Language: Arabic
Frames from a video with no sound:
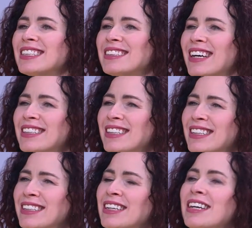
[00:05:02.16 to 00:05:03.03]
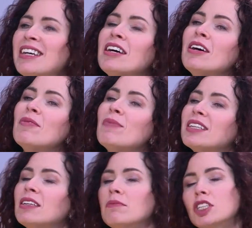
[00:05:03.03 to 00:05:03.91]
نعم. الثانيين نعم
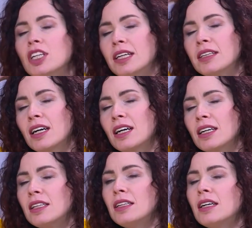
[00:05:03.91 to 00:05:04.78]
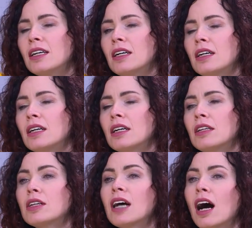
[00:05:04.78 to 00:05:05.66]
بعدين بيجي عندنا
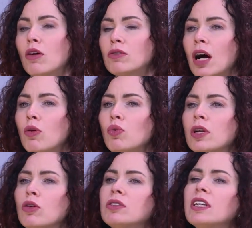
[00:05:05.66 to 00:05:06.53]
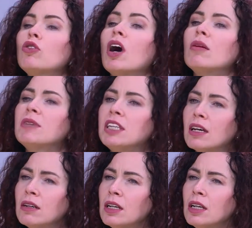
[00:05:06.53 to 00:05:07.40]
الكراون او الغده
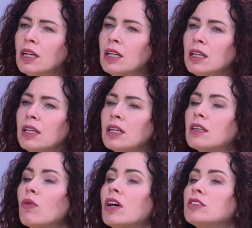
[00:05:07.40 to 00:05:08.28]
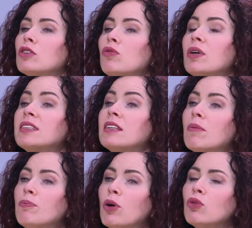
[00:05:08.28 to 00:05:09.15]
النخاميه مم. اللي هي التواصل
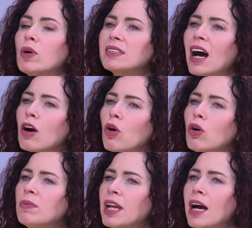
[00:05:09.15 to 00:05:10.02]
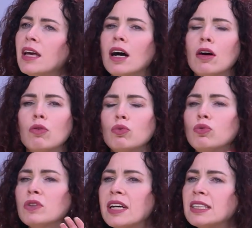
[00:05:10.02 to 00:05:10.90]
والتدبر والتعقل بالحياه
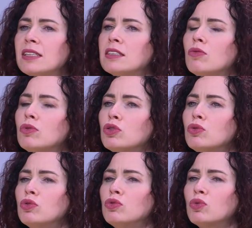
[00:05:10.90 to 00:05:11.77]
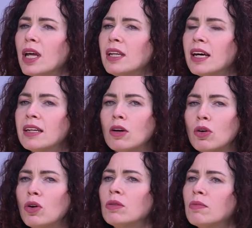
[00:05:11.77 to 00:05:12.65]
واسئله الوجود وهل انا
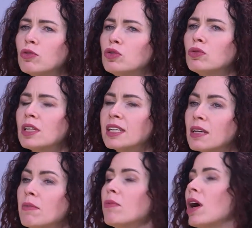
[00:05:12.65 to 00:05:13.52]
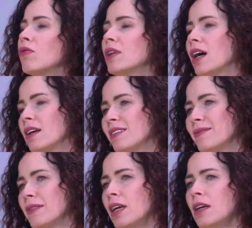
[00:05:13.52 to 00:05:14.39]
هون موجود لسبب او لا
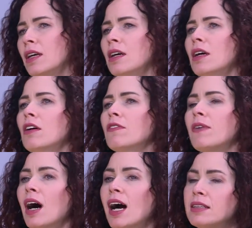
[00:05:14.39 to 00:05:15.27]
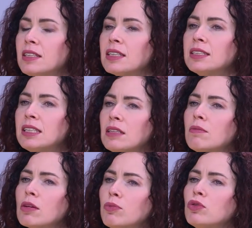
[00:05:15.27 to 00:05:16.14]
نعم, نعم. فهذه كثير
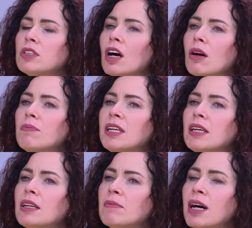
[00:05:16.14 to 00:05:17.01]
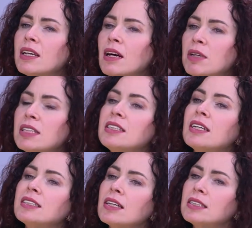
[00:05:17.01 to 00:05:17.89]
مربوطه لما انا عملت
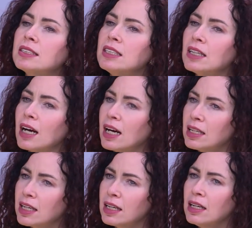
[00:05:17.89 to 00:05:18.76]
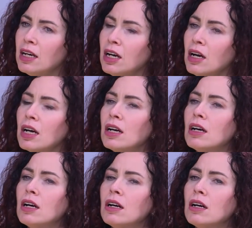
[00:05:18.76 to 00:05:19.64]
دراسات كثير عاليه
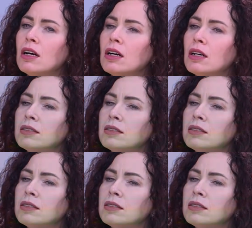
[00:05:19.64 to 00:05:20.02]
آه،